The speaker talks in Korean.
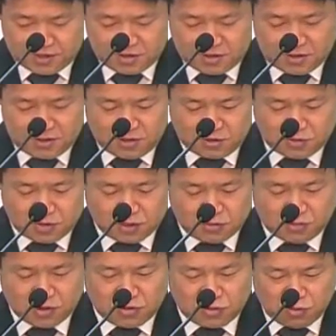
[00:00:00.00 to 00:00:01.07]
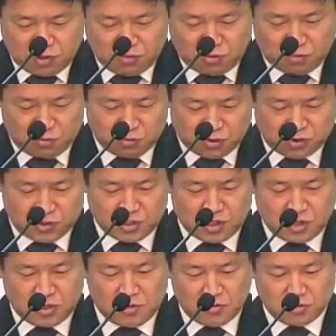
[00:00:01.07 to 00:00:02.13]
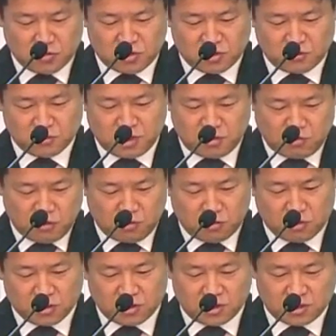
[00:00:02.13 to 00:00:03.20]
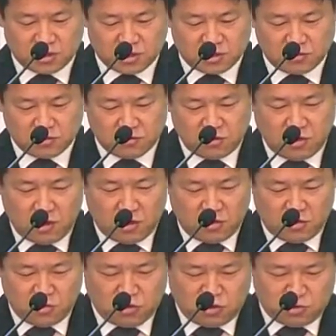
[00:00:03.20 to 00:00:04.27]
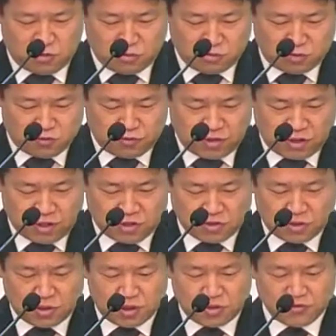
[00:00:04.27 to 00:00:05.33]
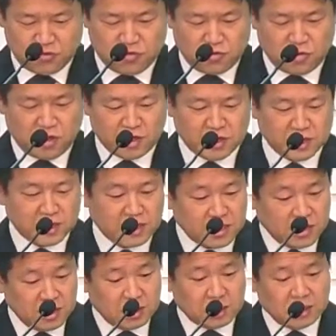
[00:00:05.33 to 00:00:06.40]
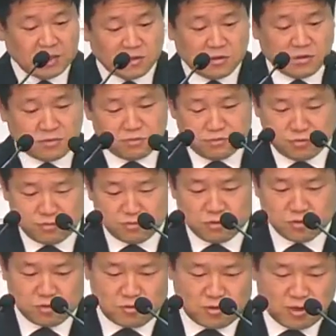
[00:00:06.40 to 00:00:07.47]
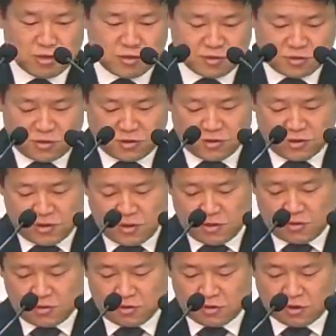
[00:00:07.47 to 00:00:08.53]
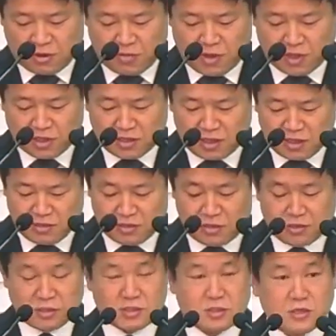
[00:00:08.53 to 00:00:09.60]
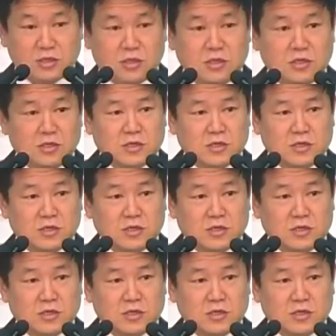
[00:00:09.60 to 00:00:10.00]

를 또한 우리 요한복음 전체의 내용을 지금 살펴보았듯이 그리고 요한복음이 우리에게 전달해 주려고 하는 그런 부분을 통하여서 어떻게 반응하여야 되는지를